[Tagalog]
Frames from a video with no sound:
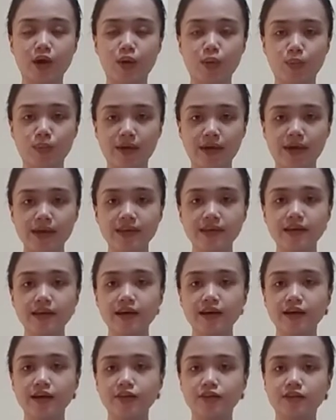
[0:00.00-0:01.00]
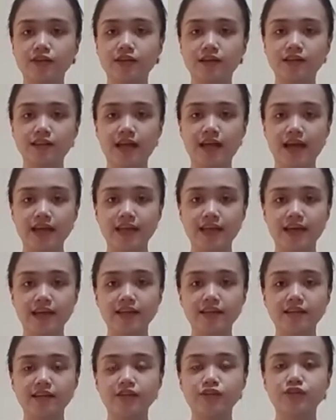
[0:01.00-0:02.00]
away to the
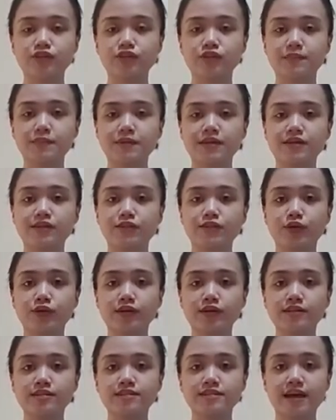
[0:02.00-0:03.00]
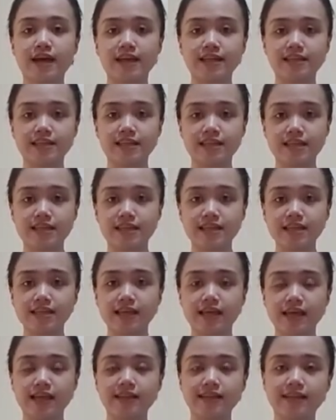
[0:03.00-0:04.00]
client. It should be soil side in
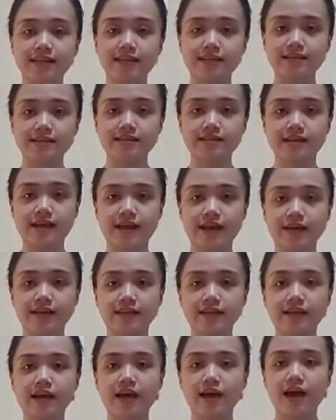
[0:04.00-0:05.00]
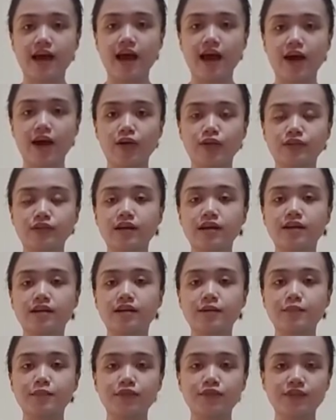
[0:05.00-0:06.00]
and clean side out.
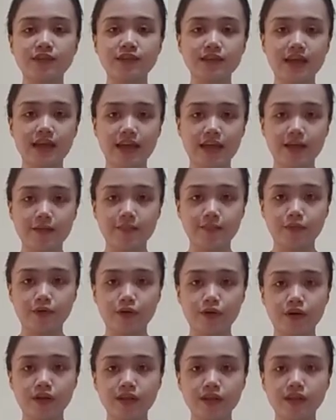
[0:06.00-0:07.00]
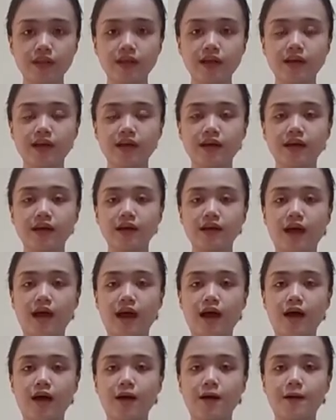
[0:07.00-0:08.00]
Removing the apron
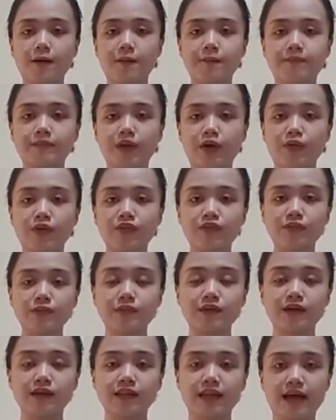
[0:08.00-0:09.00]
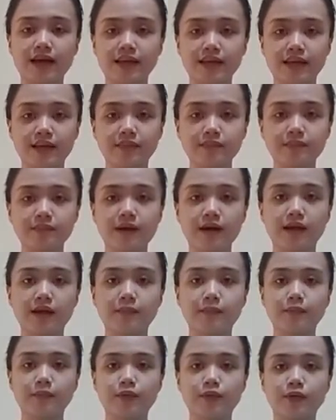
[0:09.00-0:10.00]
um, away from the client
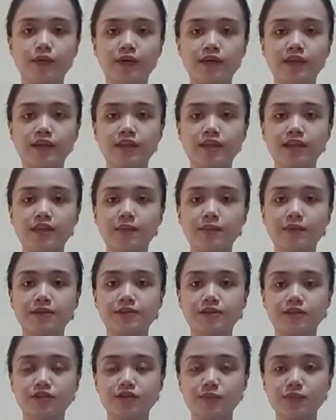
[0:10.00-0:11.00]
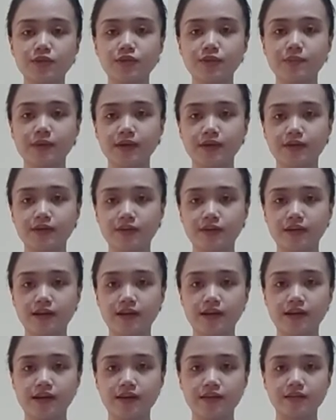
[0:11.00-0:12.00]
para po hindi na mag-transmit yung
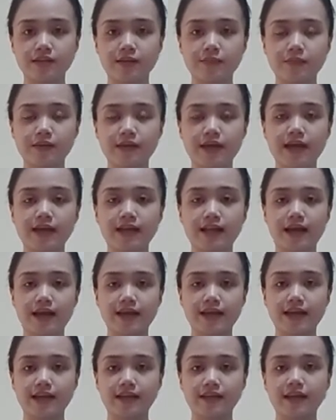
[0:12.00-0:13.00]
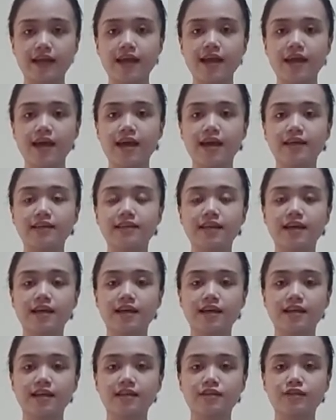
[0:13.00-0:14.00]
microorganism kay client. And
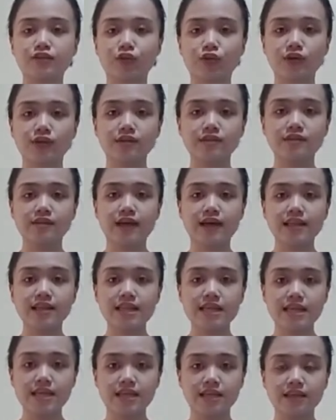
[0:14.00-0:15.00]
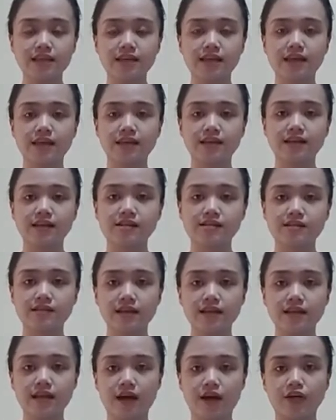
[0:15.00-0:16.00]
then, soil side in and clean
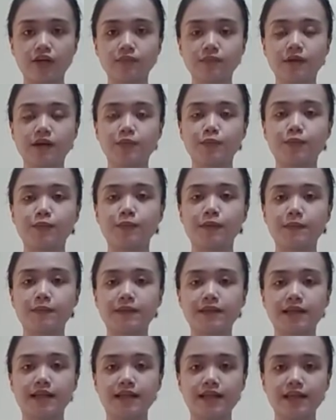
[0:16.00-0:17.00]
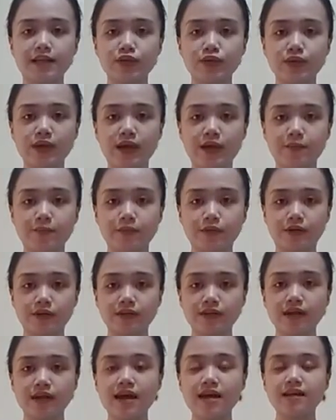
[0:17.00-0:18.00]
side out para po pag binalik yung
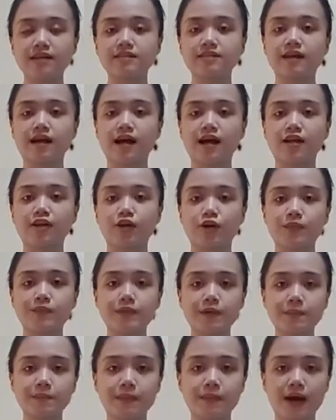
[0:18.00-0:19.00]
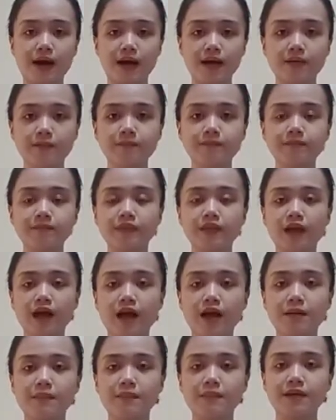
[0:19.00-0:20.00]
apron sa loob ng bag, ang
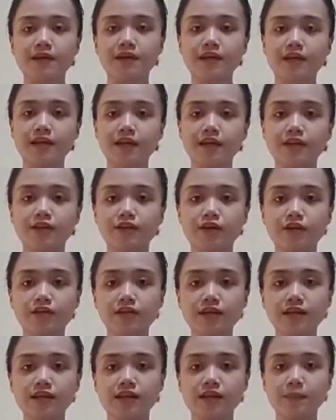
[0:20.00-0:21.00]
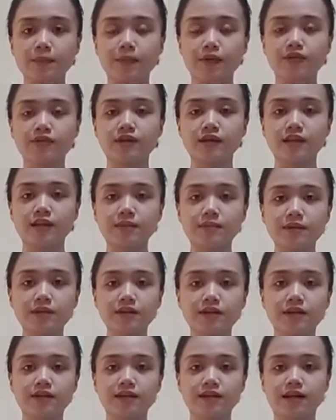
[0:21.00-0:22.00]
ah, um, magiging in contact na lang po sa clean
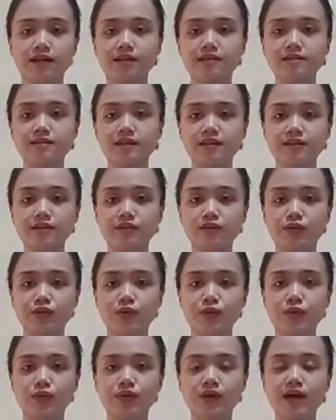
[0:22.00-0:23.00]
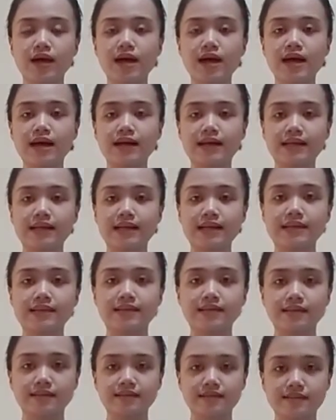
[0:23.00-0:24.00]
materials is yung
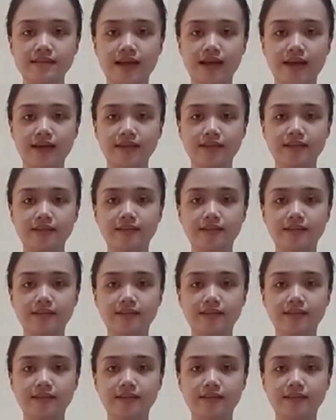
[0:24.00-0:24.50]
clean side.